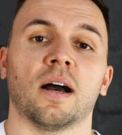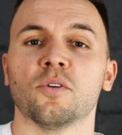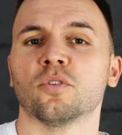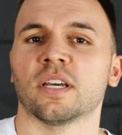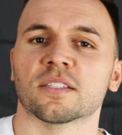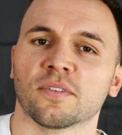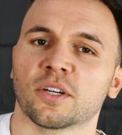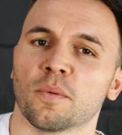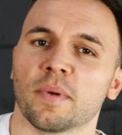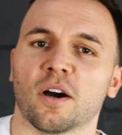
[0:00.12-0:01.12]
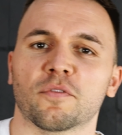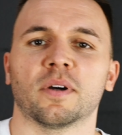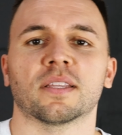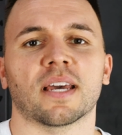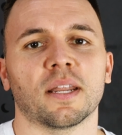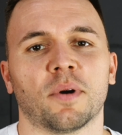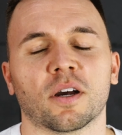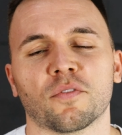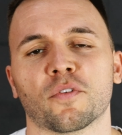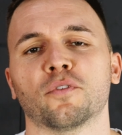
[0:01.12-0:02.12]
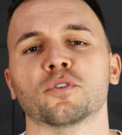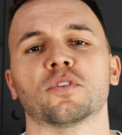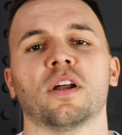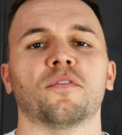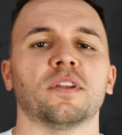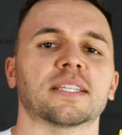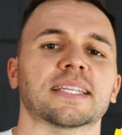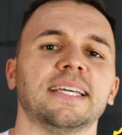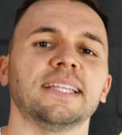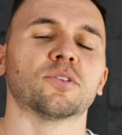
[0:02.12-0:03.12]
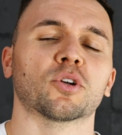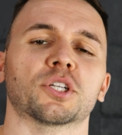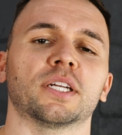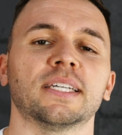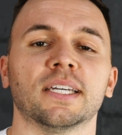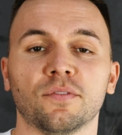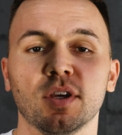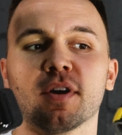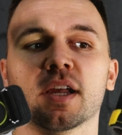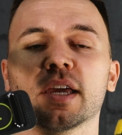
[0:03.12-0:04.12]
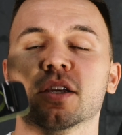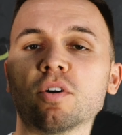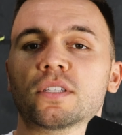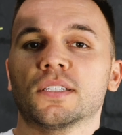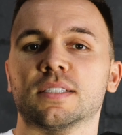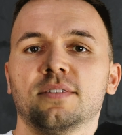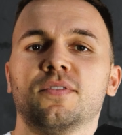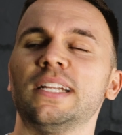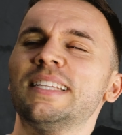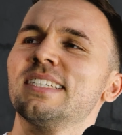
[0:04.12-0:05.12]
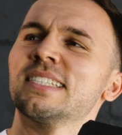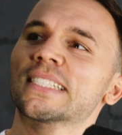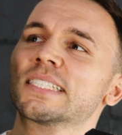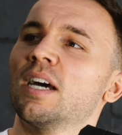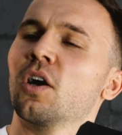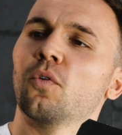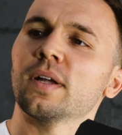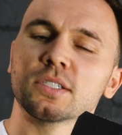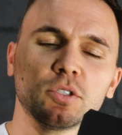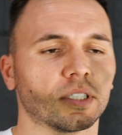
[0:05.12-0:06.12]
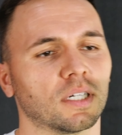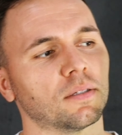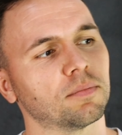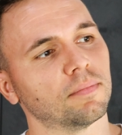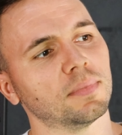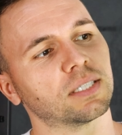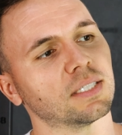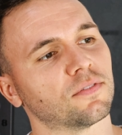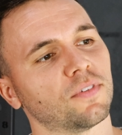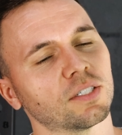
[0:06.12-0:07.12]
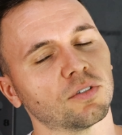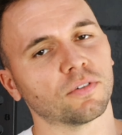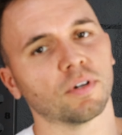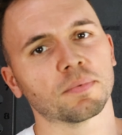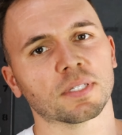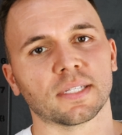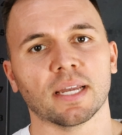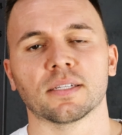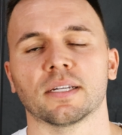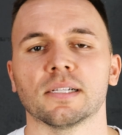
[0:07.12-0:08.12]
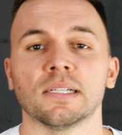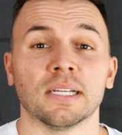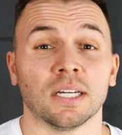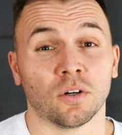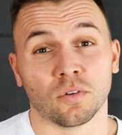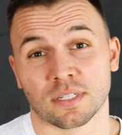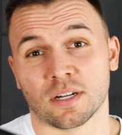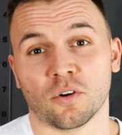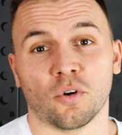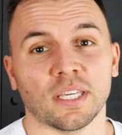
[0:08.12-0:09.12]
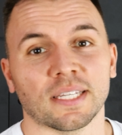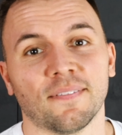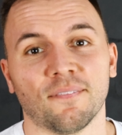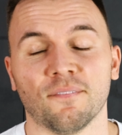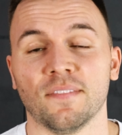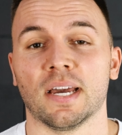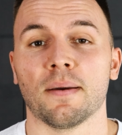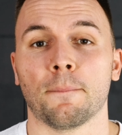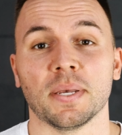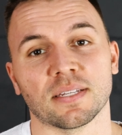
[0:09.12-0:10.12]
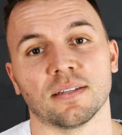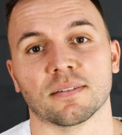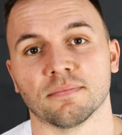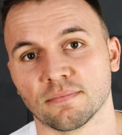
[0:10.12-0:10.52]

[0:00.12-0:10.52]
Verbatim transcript: Hallo und herzlich willkommen bei Aufmann, deiner Marke für funktionelle Fitness in Deutschland. Wir vergleichen heute den Velitis Quad Ultra mit den Victory Grips Tactical und sagen euch, wer besser ist.